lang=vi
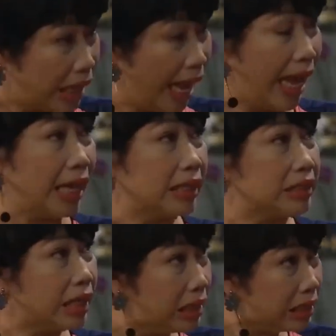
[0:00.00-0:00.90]
Nè,
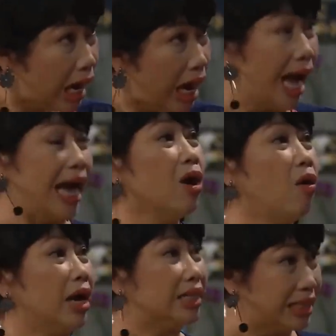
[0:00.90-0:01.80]
chứng cớ hẳn
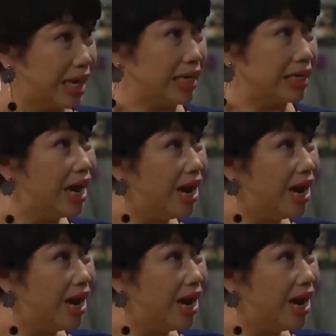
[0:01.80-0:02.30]
hoi rành rành